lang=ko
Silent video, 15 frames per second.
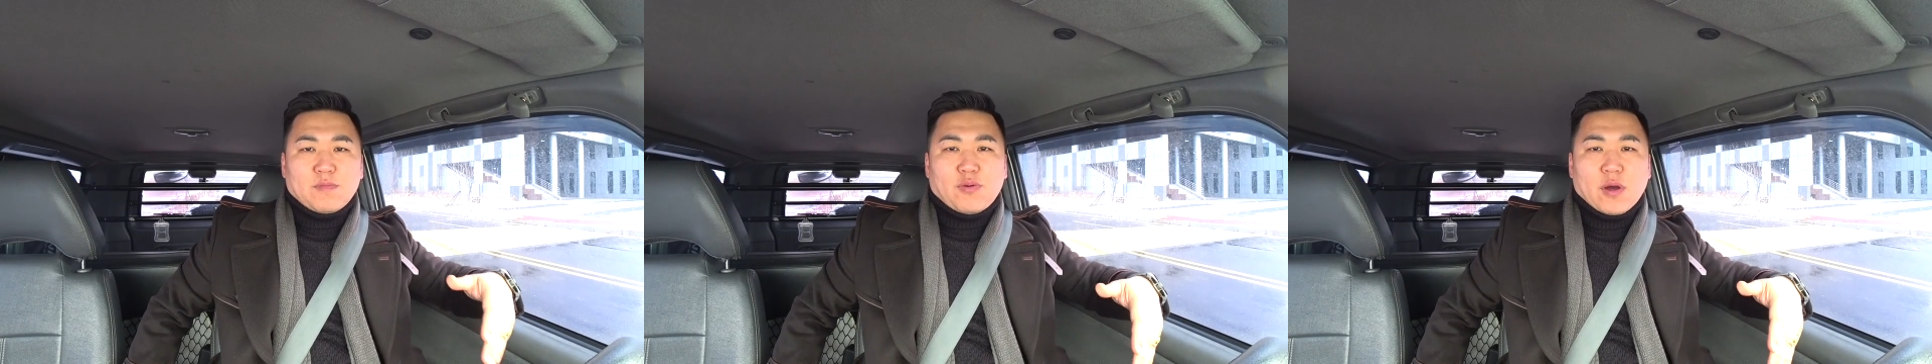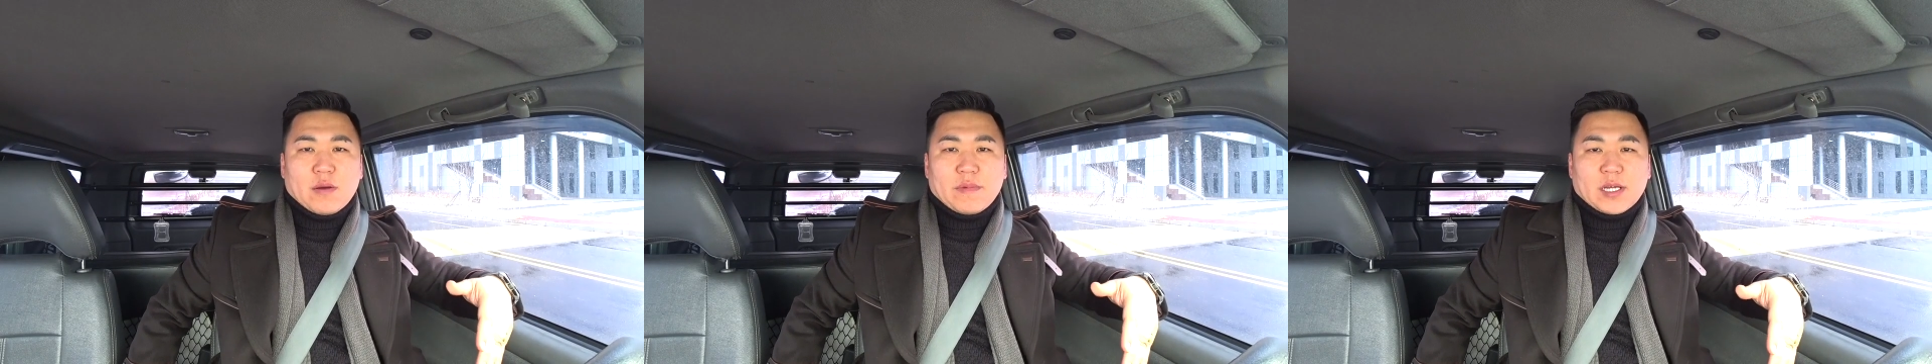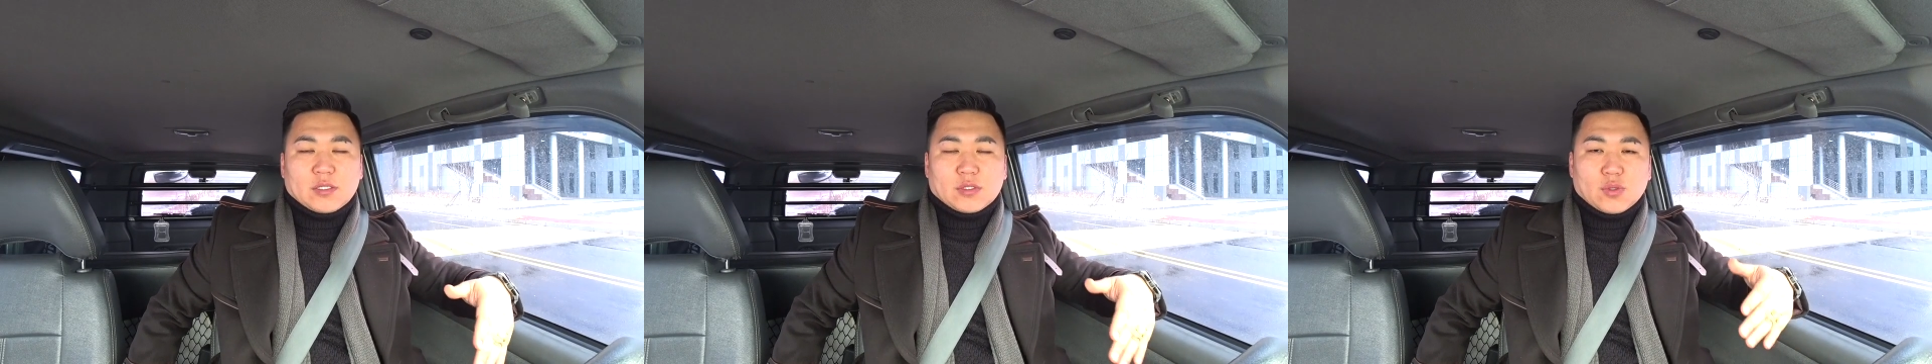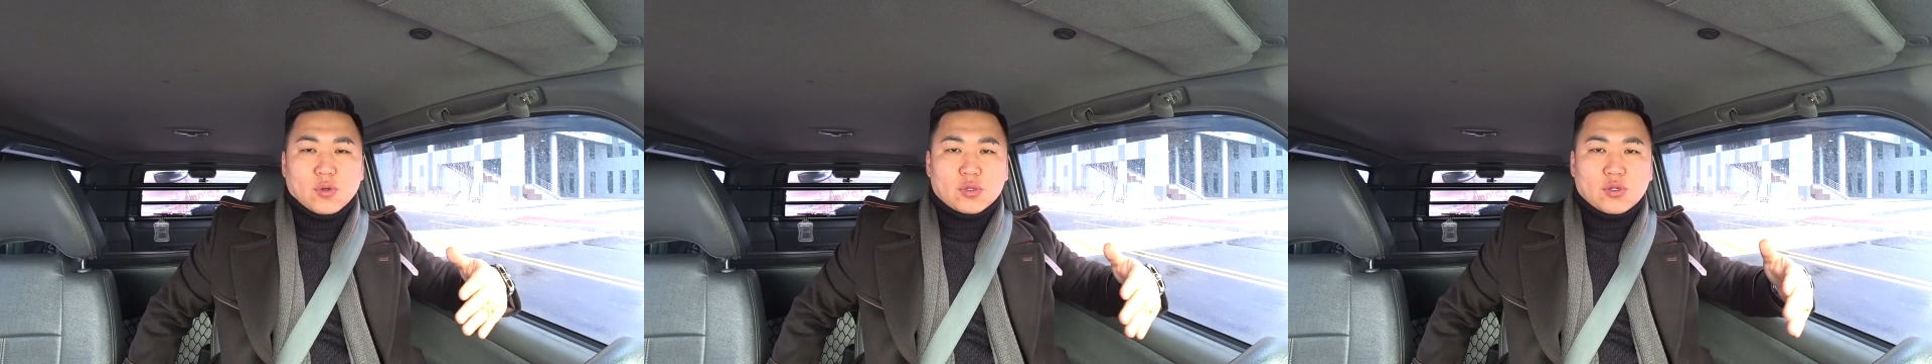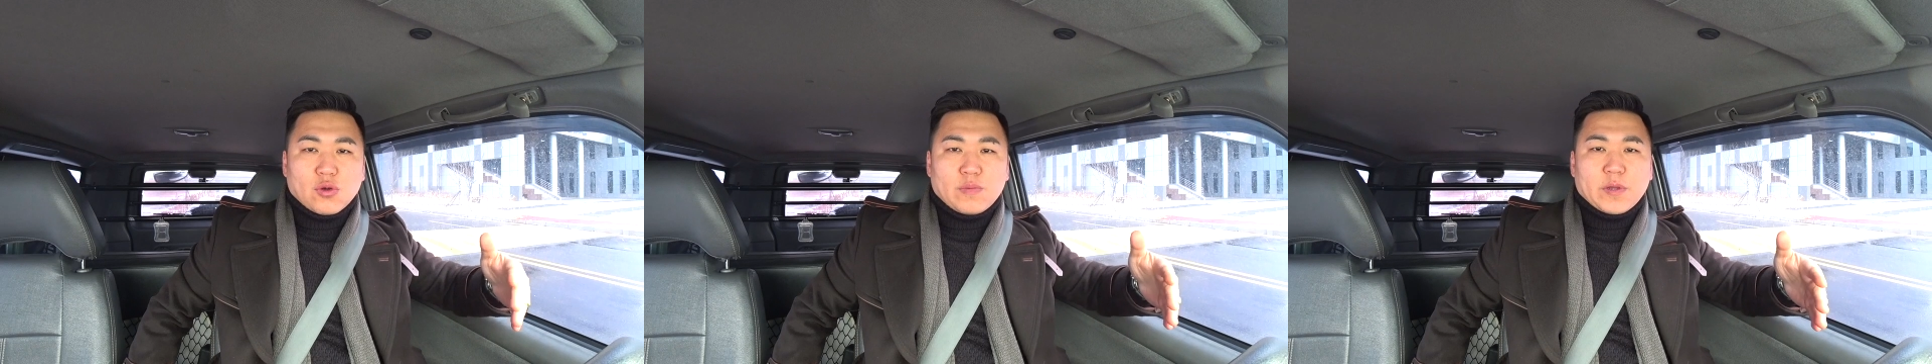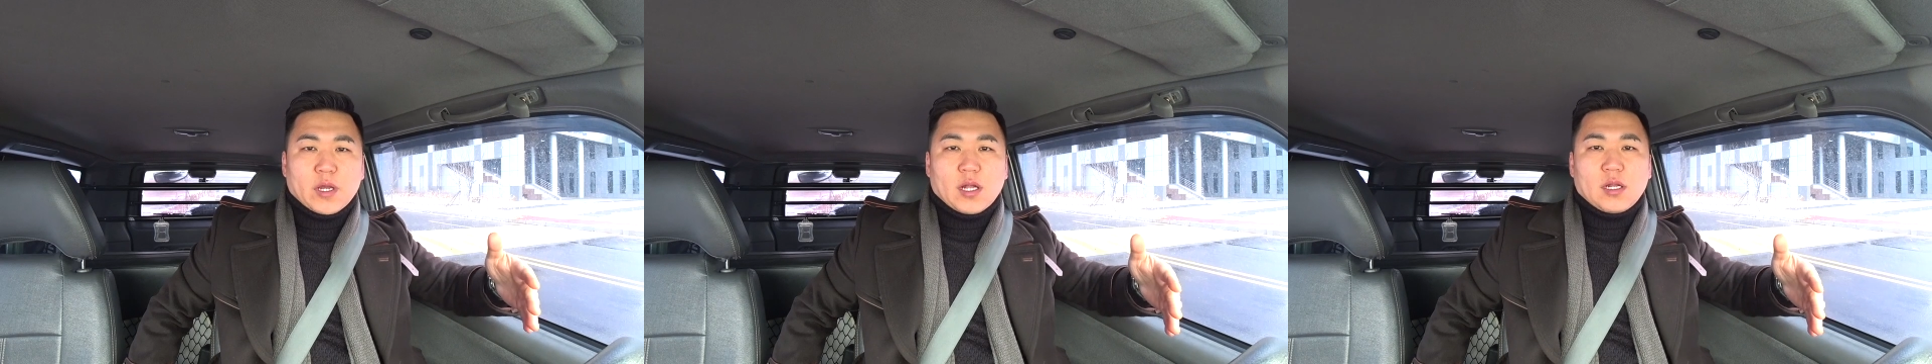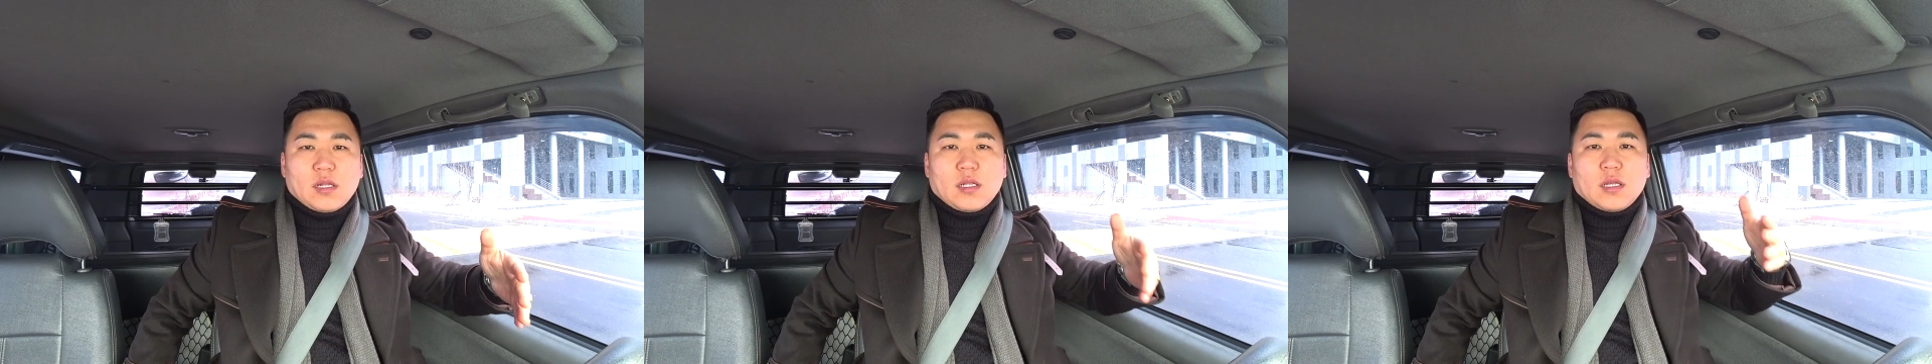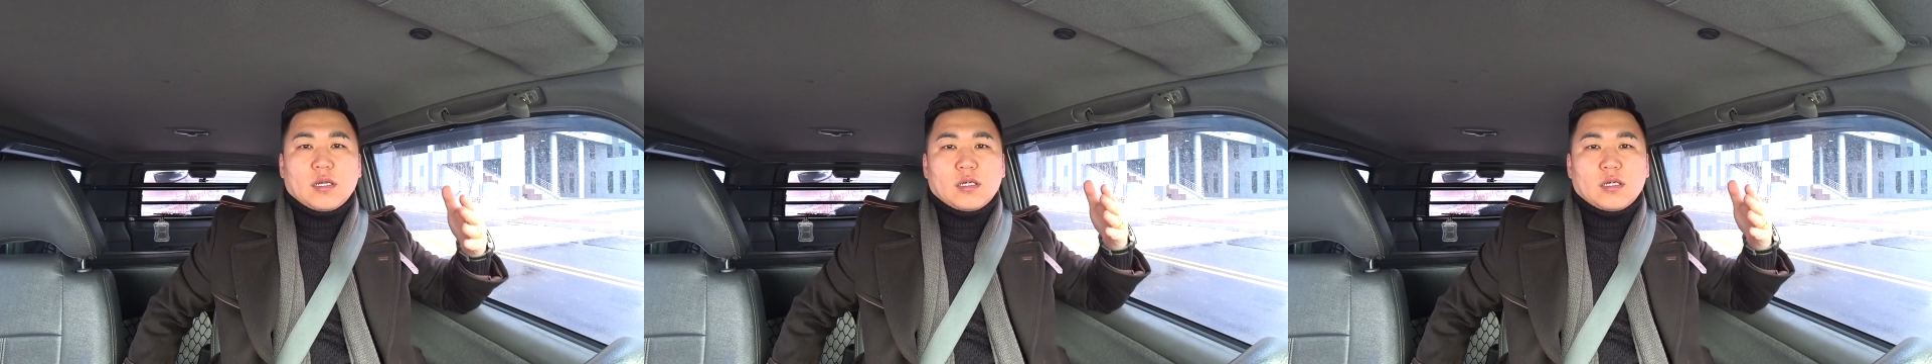포함한 속도별